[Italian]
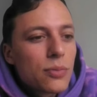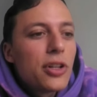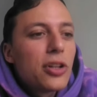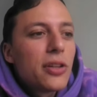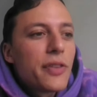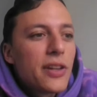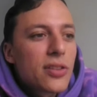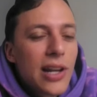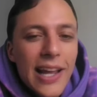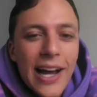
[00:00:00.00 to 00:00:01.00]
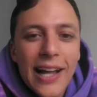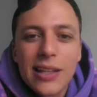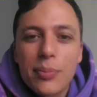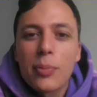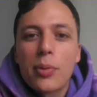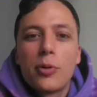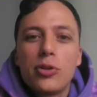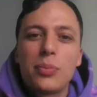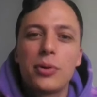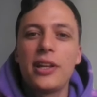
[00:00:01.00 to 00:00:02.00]
io lo definisco elegante, però è proprio un
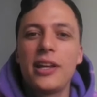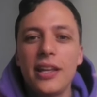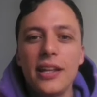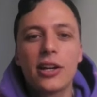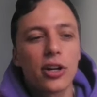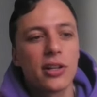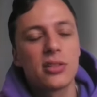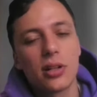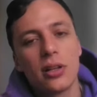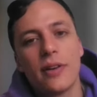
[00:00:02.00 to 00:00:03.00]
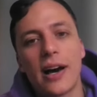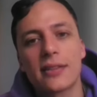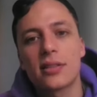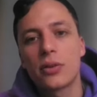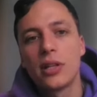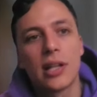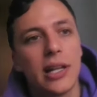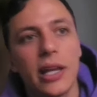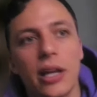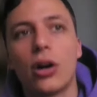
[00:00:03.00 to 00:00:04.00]
tipo di, di, connessione diversa. Quindi da
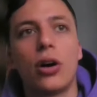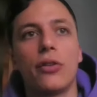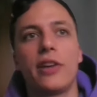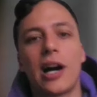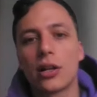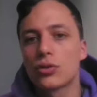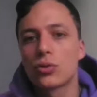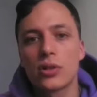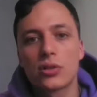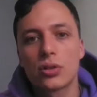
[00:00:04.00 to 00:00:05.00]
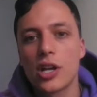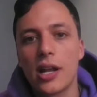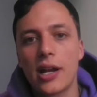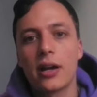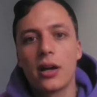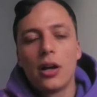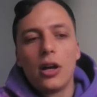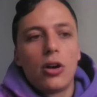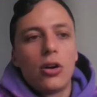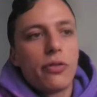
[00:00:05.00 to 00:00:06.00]
lì ho virato su questo genere,
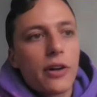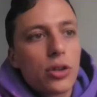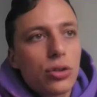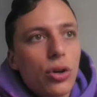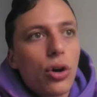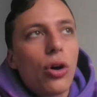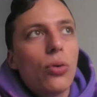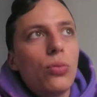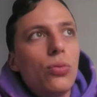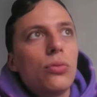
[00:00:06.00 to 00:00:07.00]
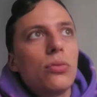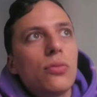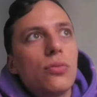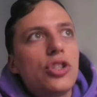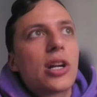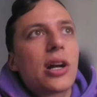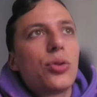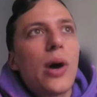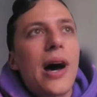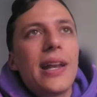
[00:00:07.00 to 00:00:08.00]
ho fatto un, circa
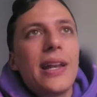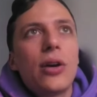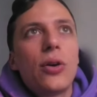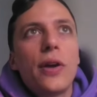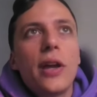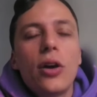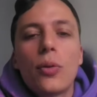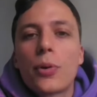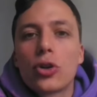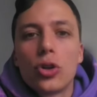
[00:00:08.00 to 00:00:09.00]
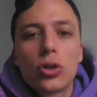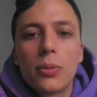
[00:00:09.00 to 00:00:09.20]
due anni in cui ho prodotto e